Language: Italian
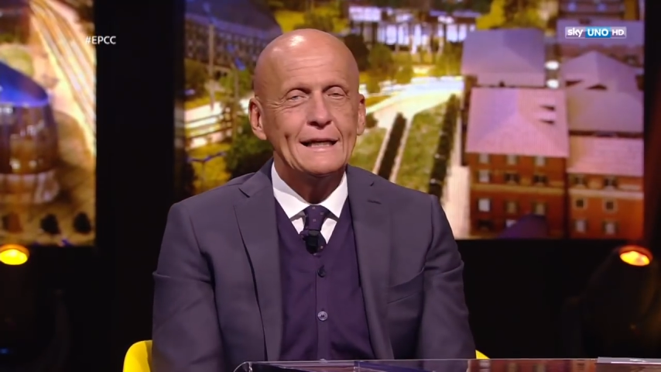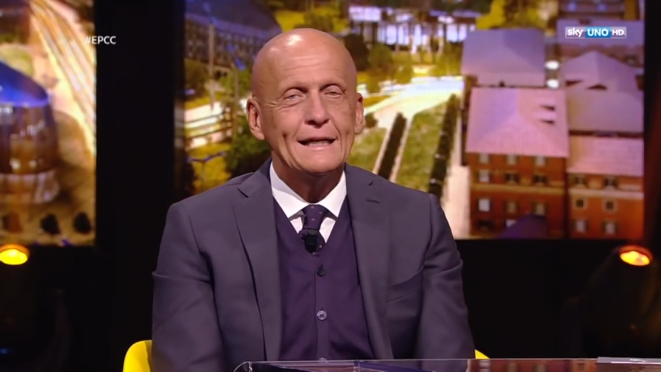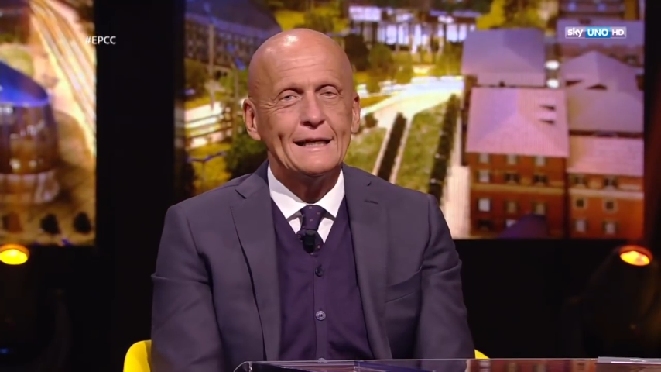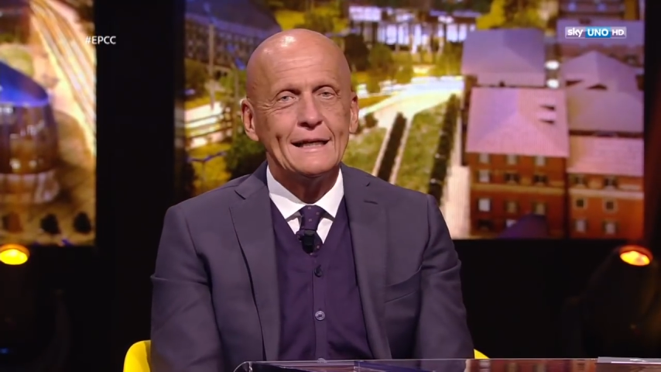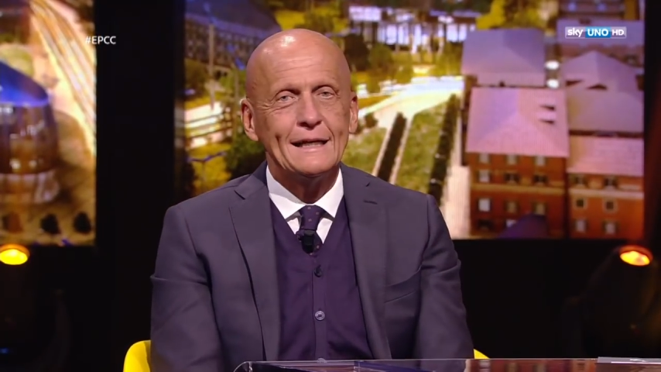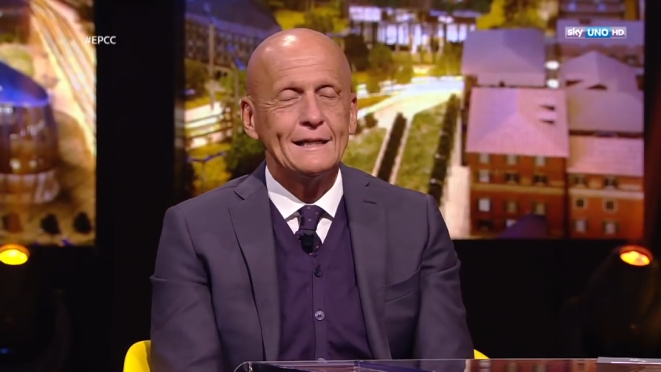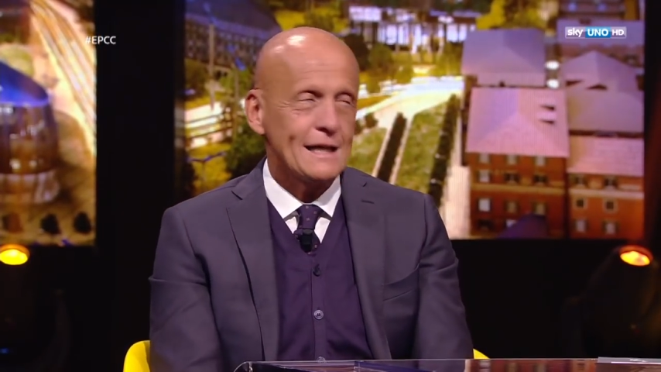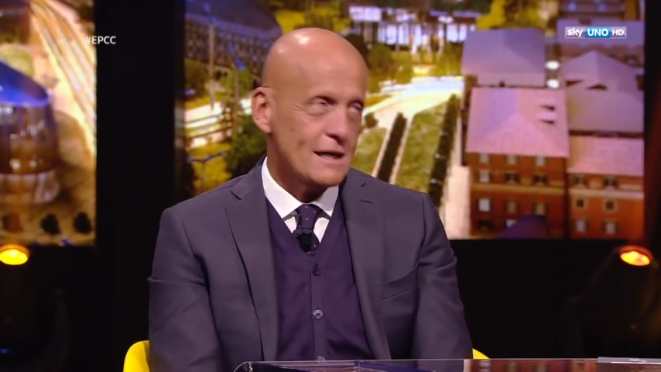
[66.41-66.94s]

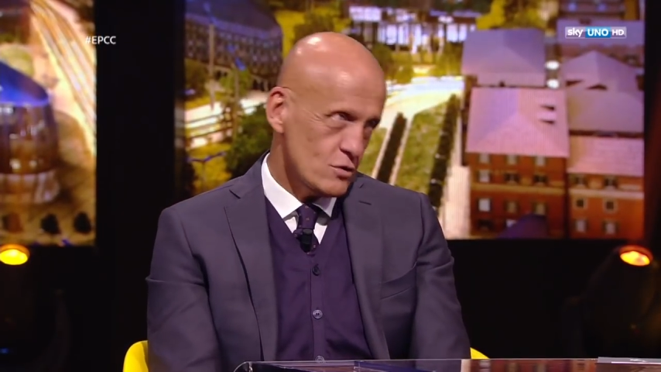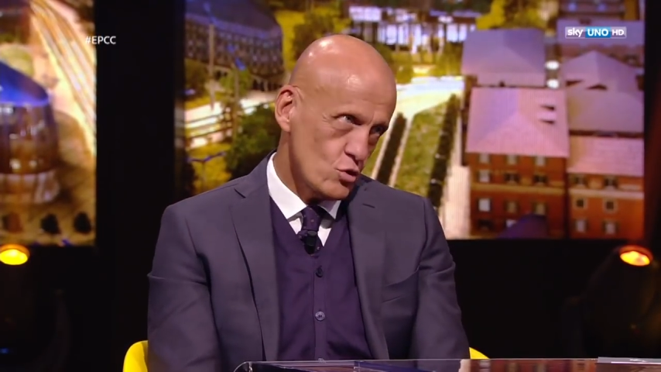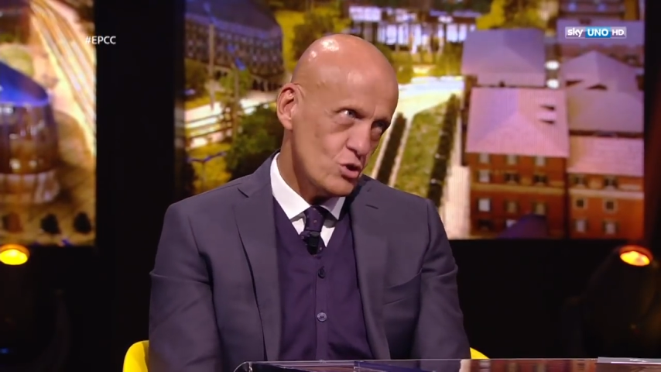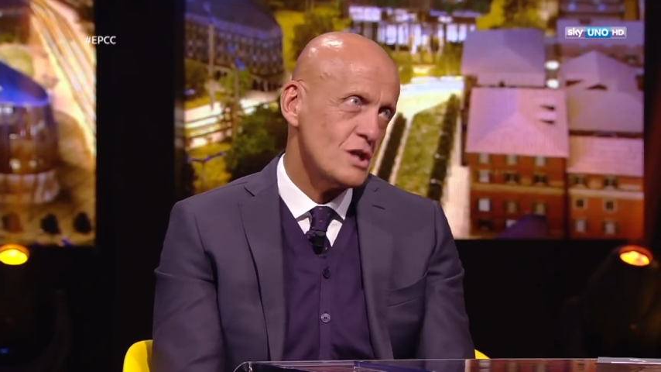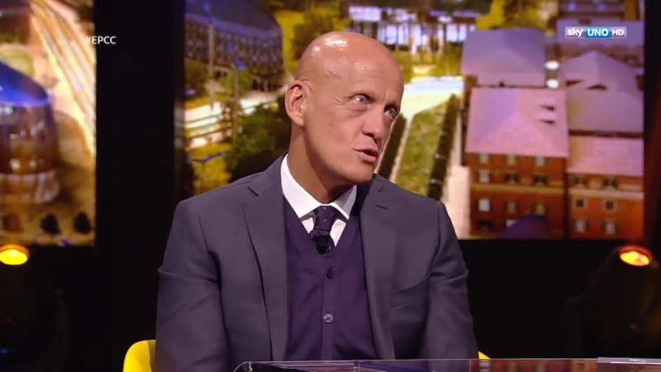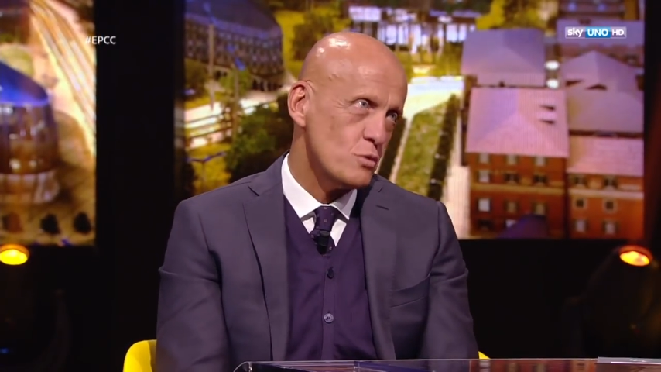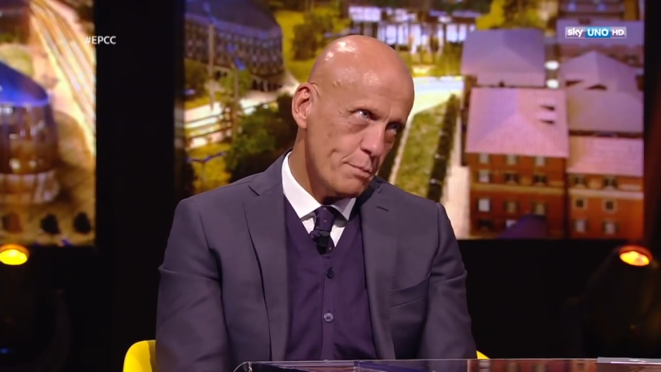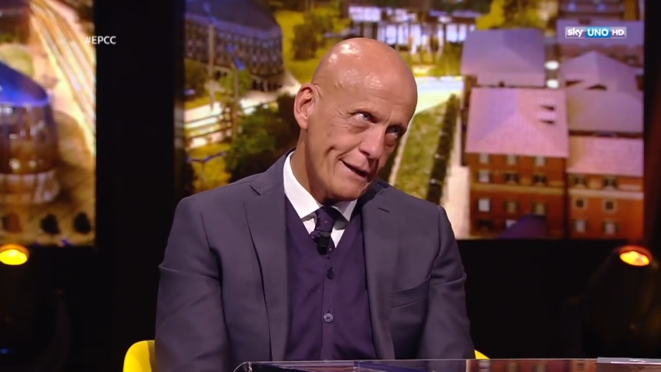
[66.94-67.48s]
ed era
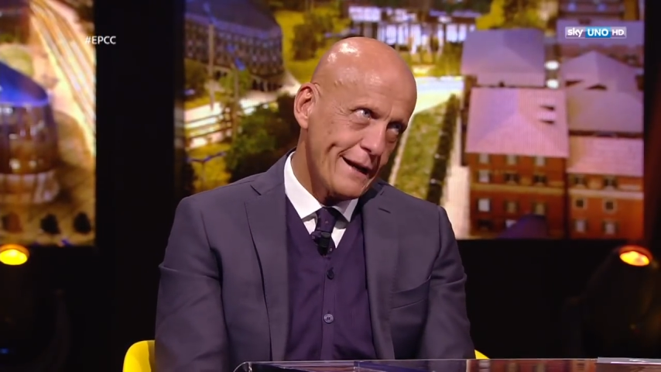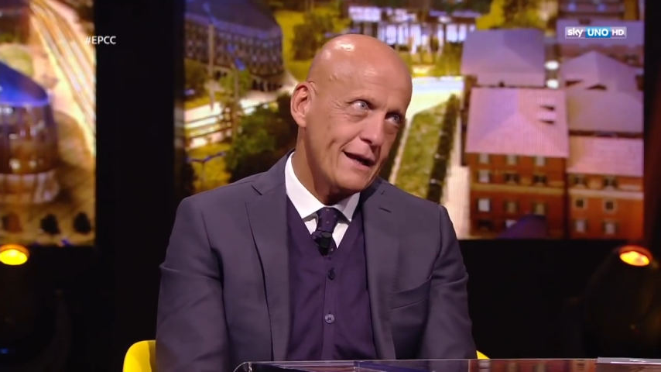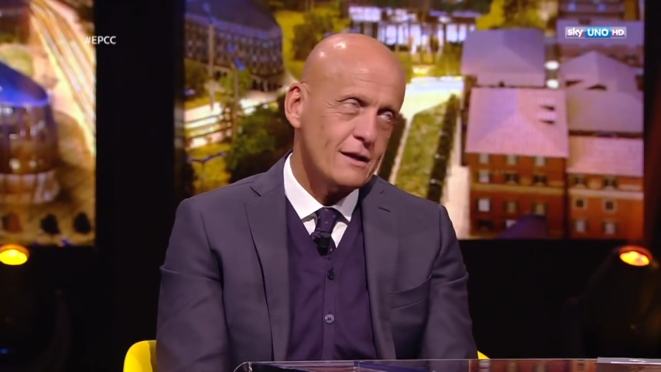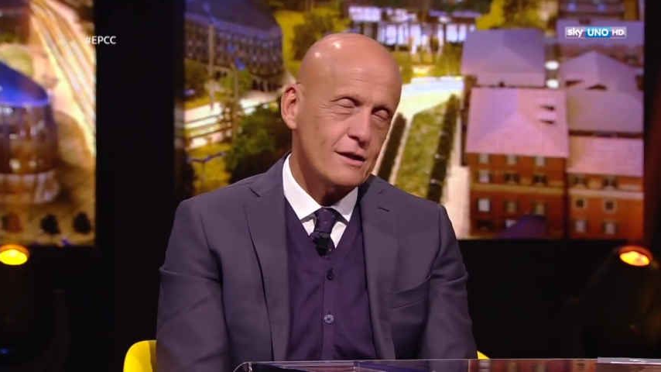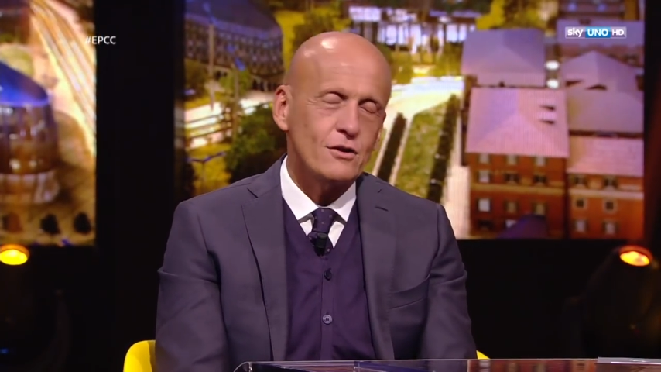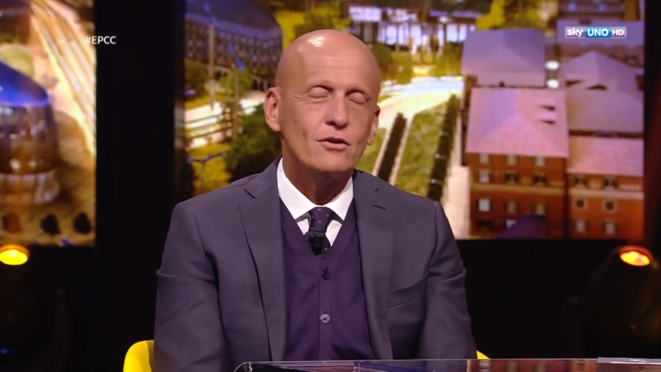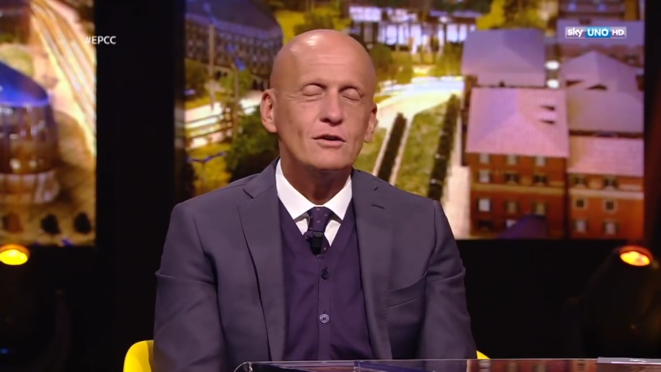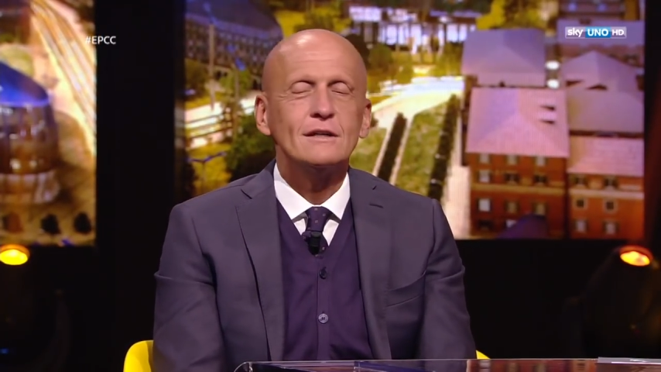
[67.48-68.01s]
successo
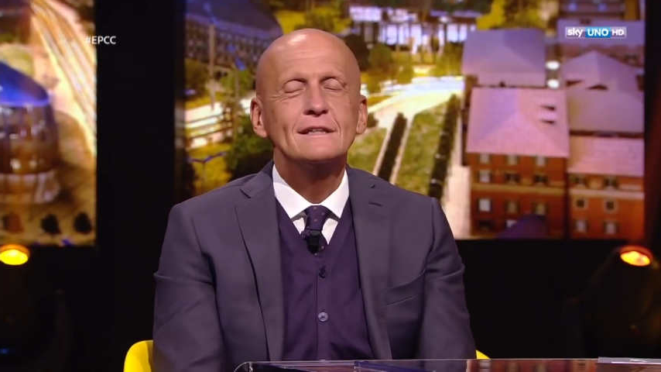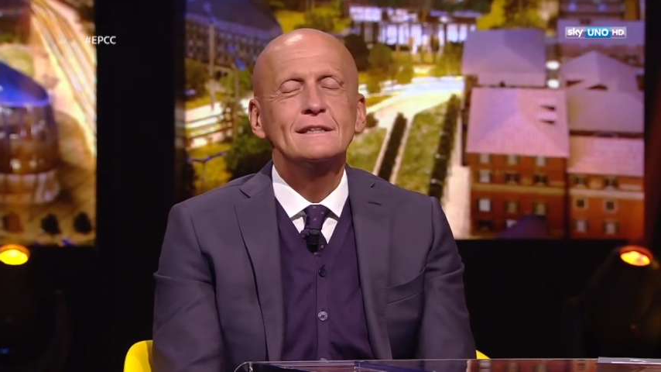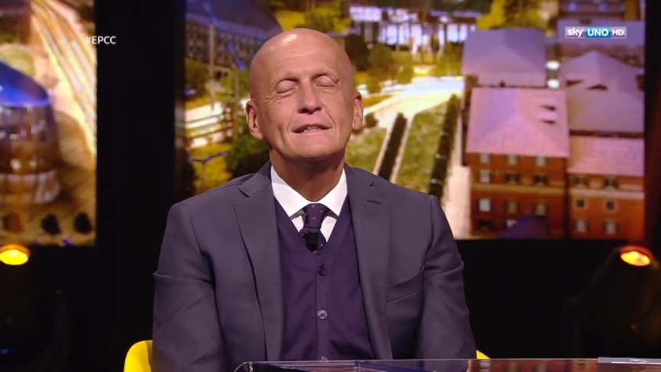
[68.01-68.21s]
parecchio,